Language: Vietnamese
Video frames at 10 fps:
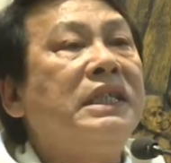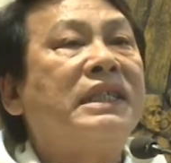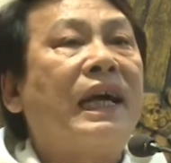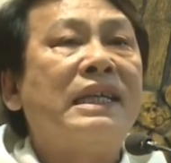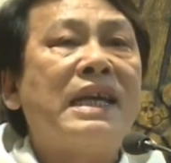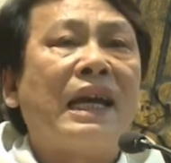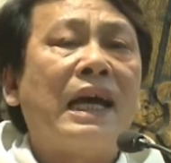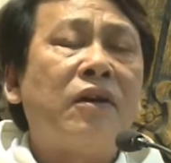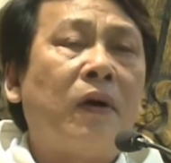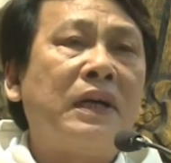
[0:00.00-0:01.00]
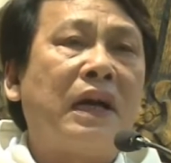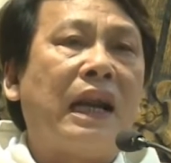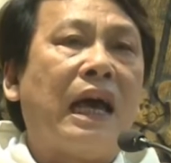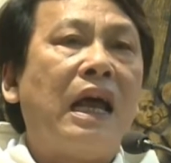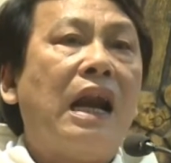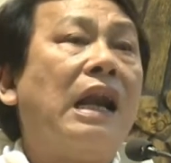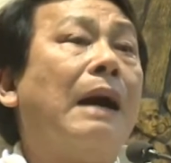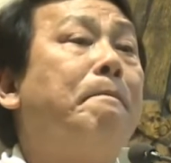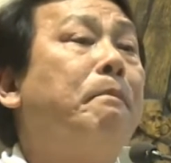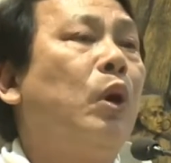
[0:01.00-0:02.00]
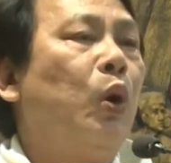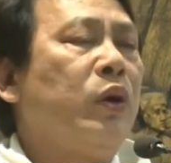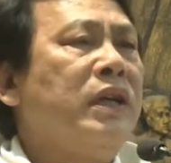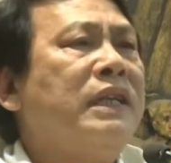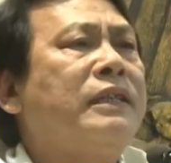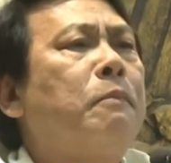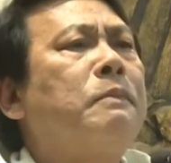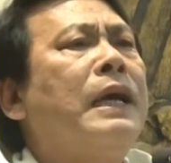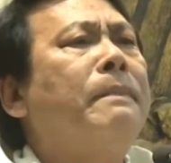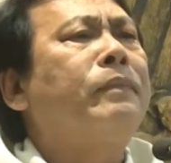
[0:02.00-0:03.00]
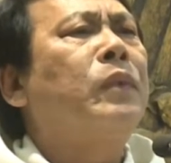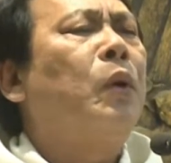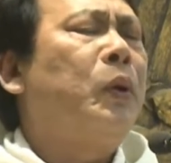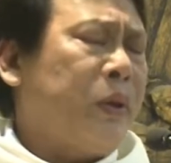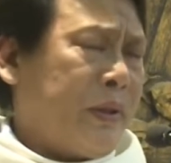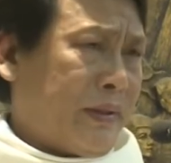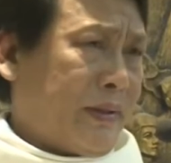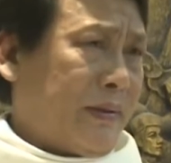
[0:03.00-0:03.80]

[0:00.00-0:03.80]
Isaiah đã nói rằng là lầm lũi đi trong đêm tối